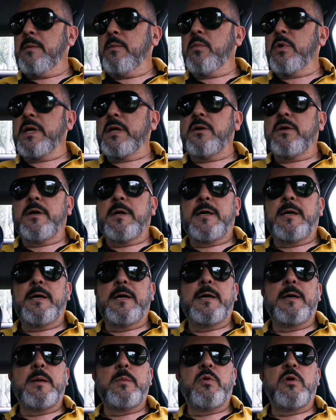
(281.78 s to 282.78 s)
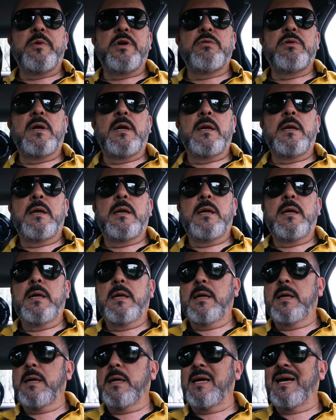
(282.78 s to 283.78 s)
Bueno, eh, volviendo al,
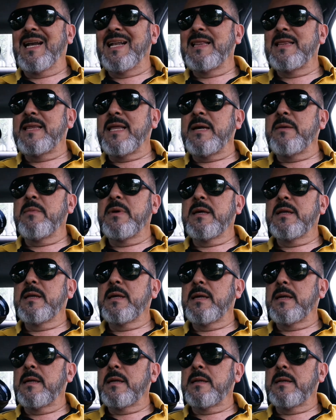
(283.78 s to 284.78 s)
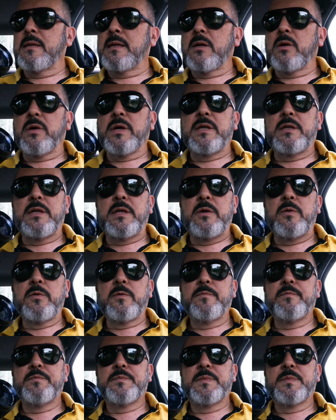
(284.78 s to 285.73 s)
tema del, objetivo,